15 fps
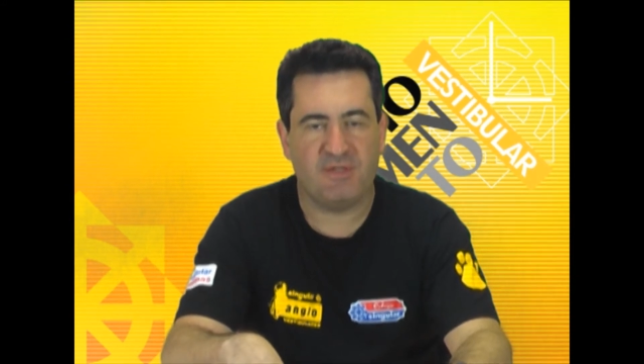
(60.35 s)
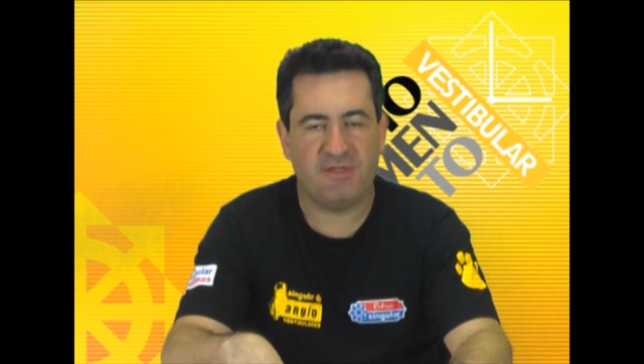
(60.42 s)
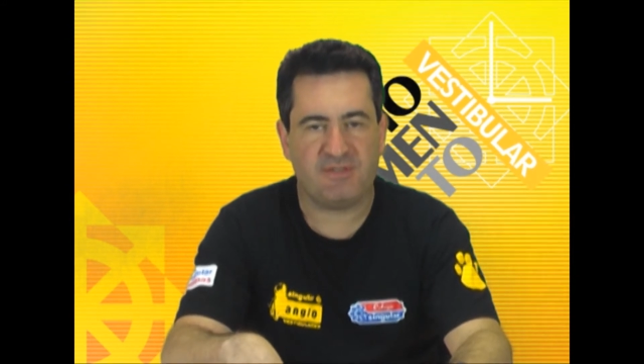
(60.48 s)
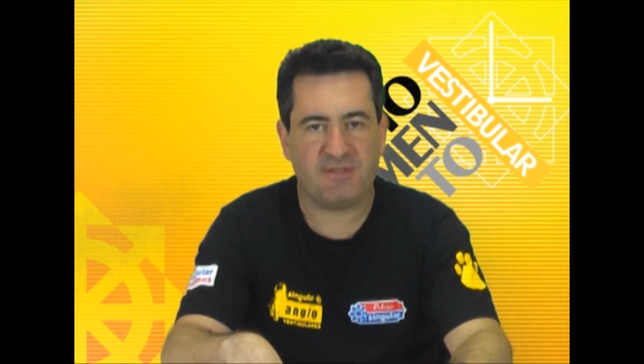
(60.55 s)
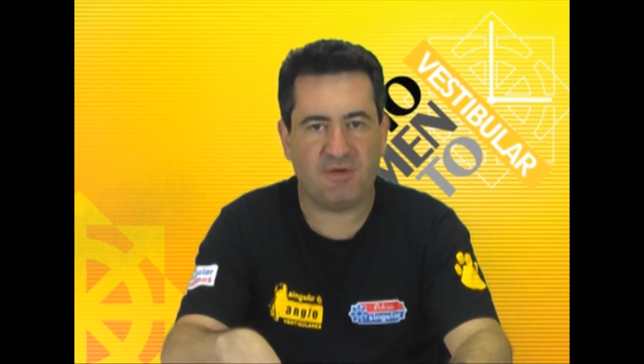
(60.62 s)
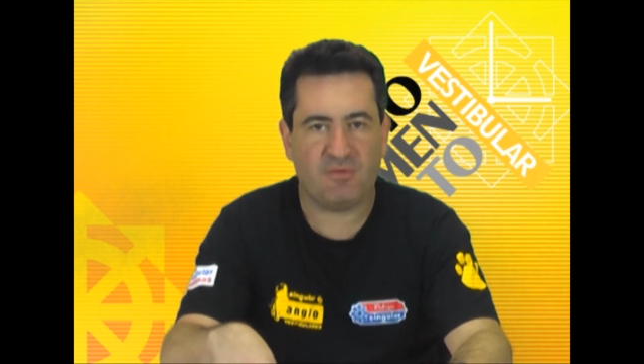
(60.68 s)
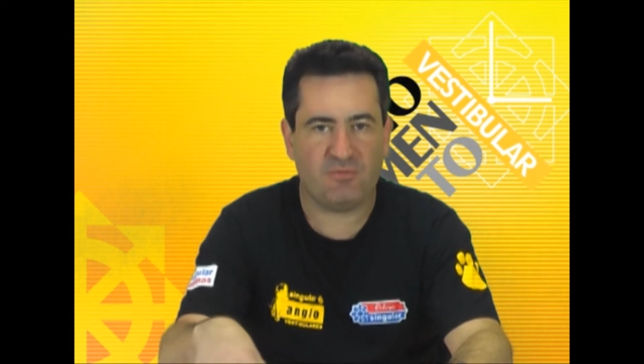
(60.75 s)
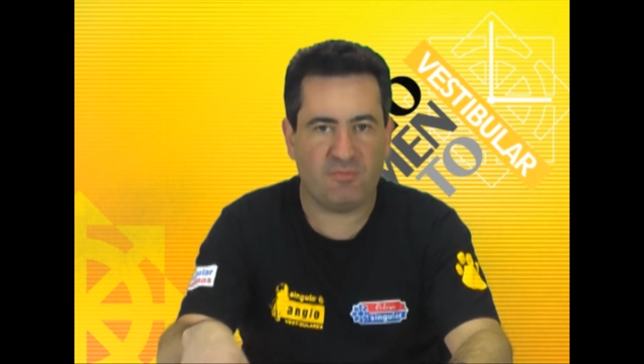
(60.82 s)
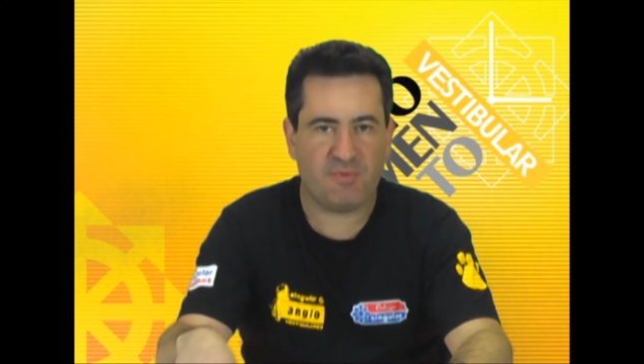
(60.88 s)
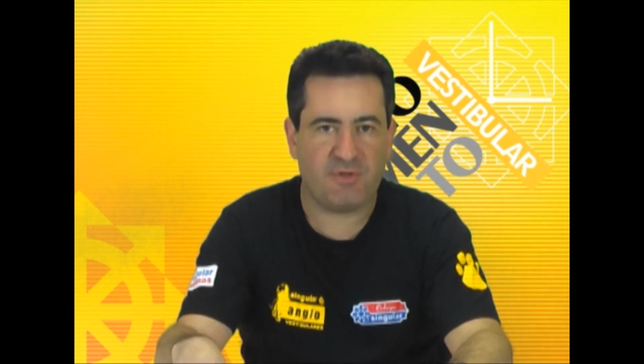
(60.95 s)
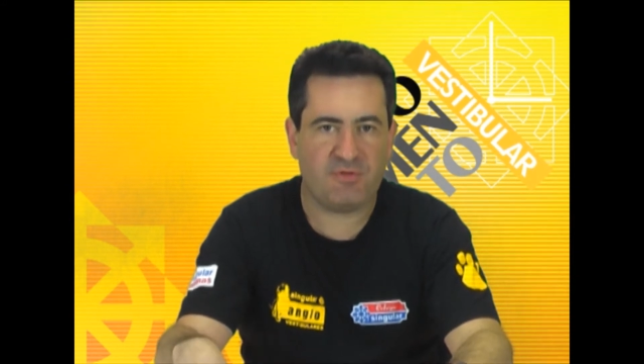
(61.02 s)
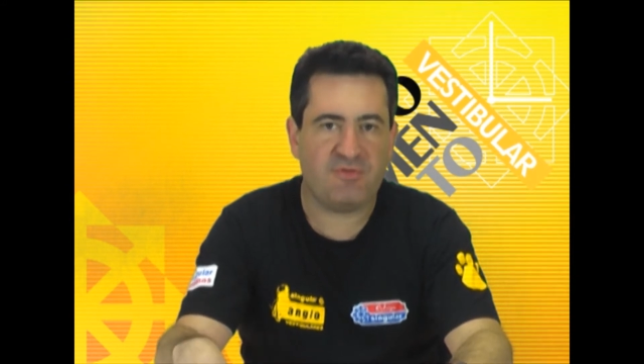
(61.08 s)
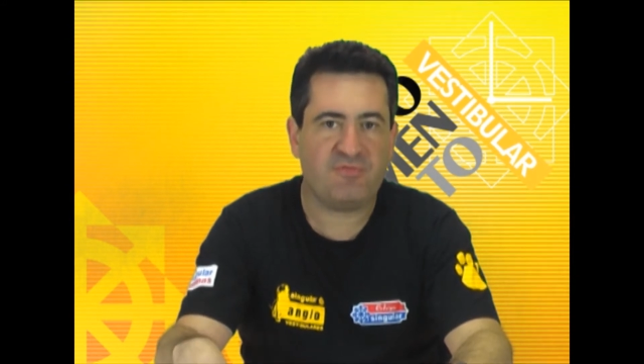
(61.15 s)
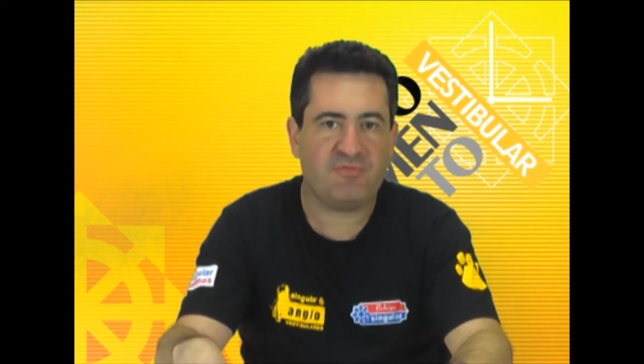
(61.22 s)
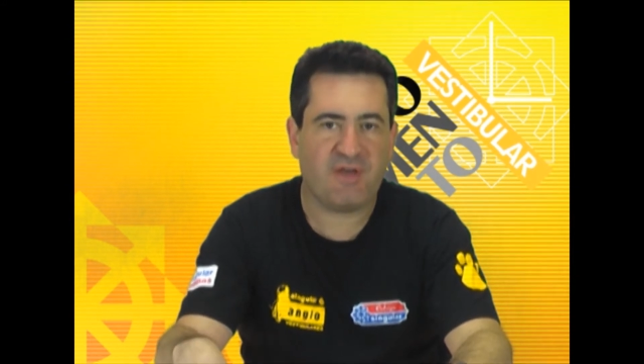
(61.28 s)
estão no
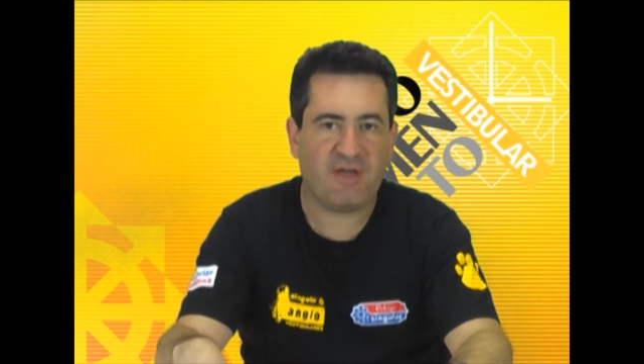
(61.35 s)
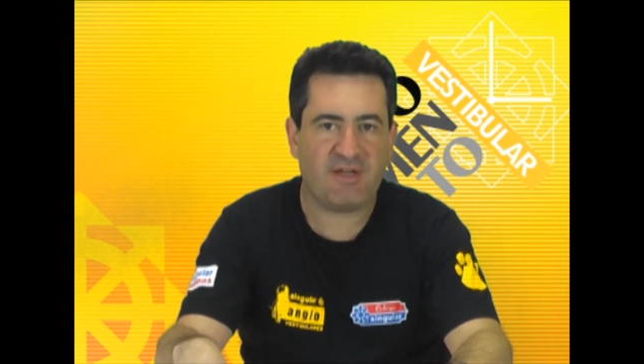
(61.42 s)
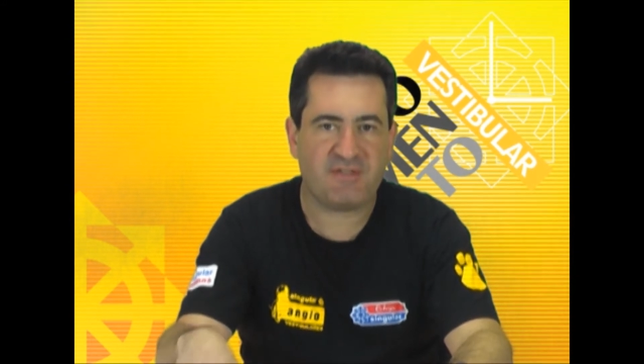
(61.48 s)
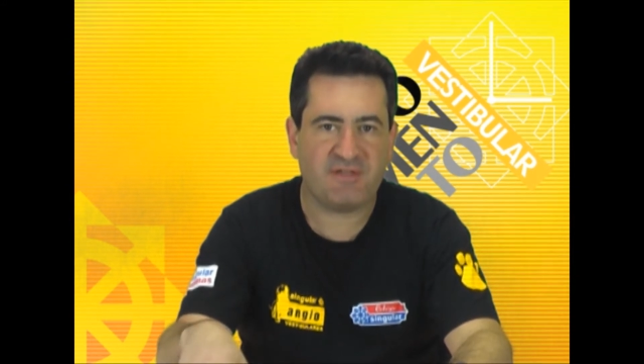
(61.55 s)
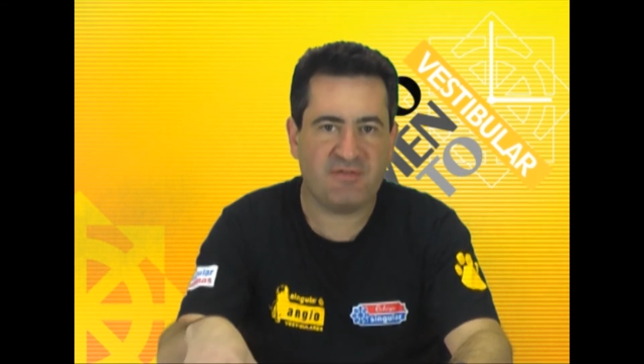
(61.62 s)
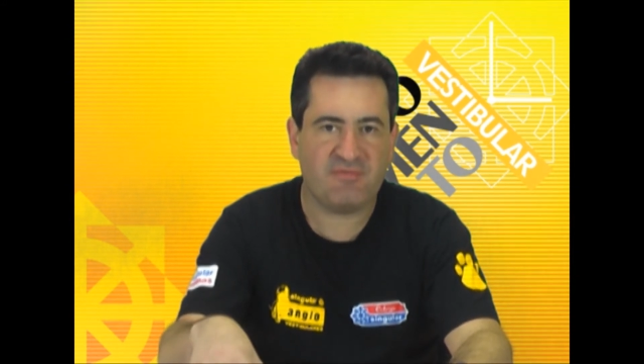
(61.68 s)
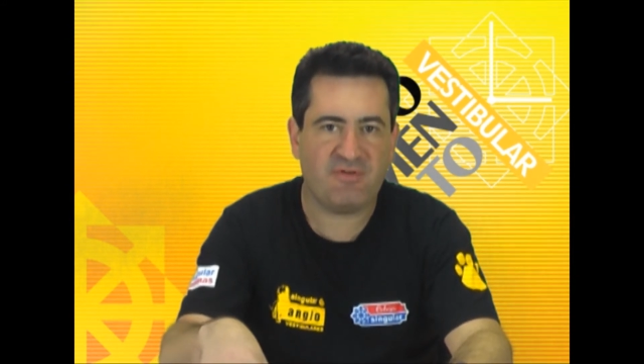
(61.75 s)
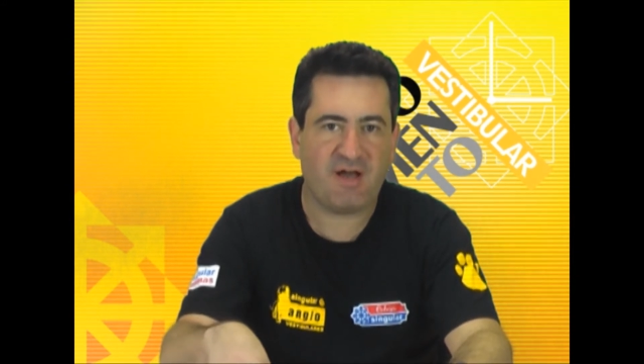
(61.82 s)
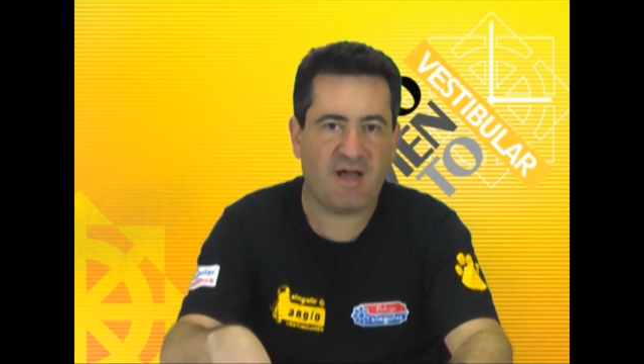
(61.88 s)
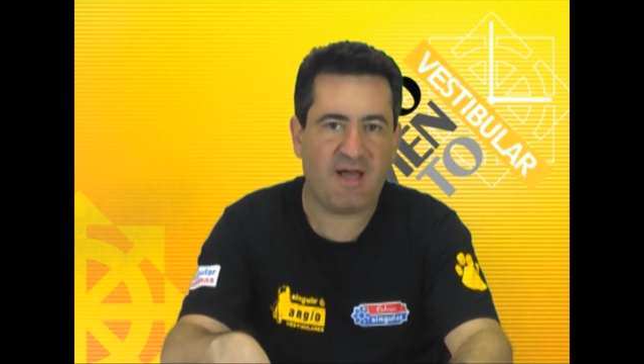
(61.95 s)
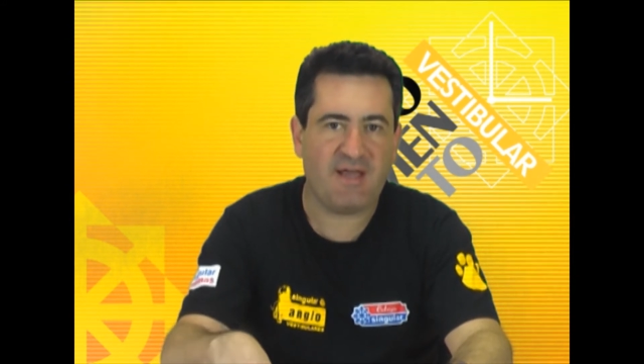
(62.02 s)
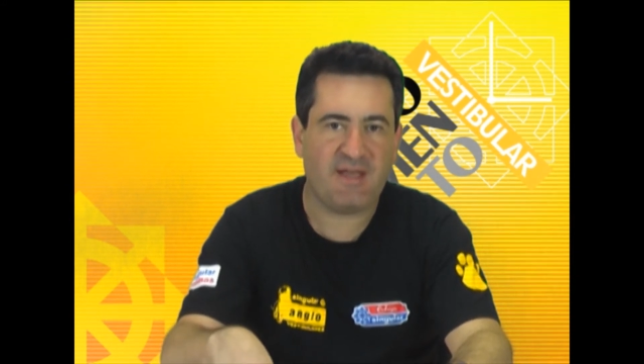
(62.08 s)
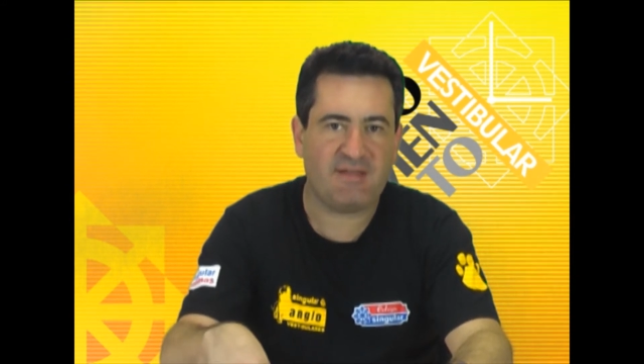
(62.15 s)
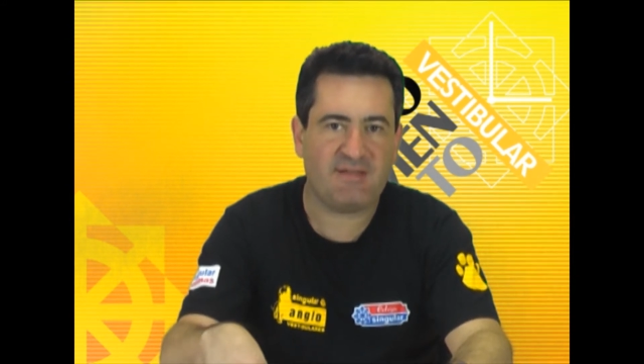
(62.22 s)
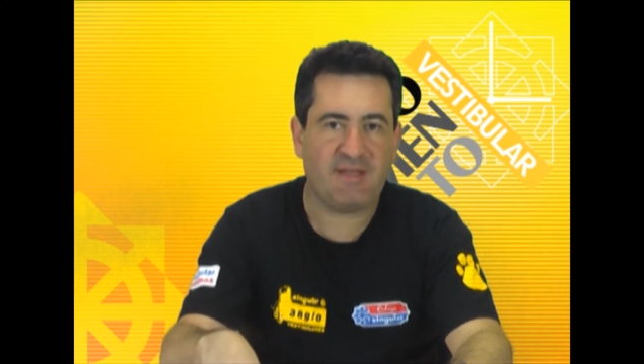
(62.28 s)
período de férias que
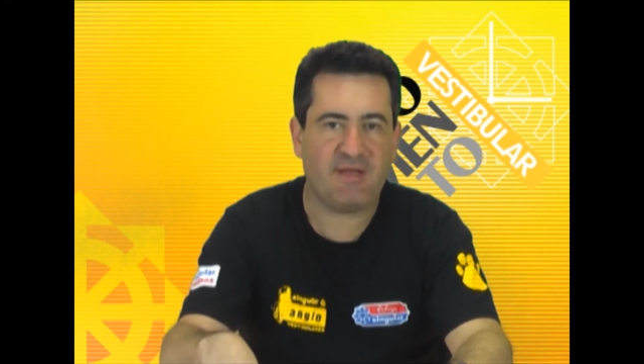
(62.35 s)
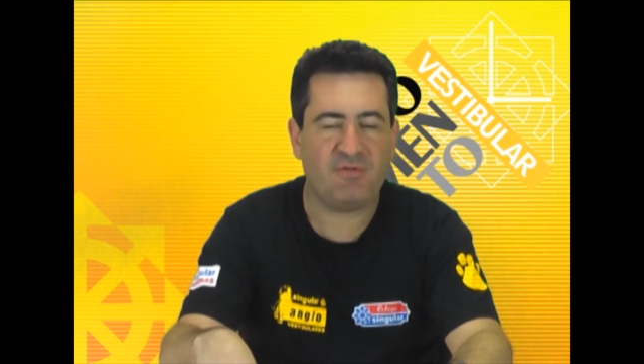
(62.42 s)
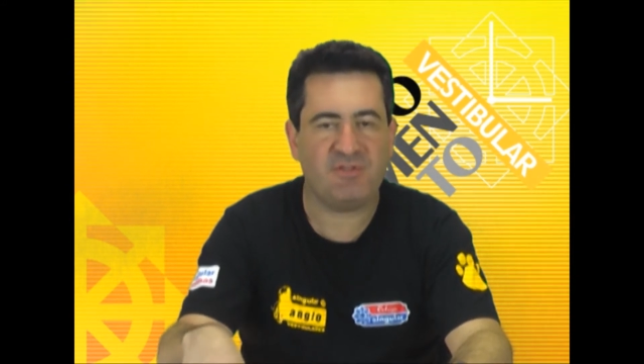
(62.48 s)
vai até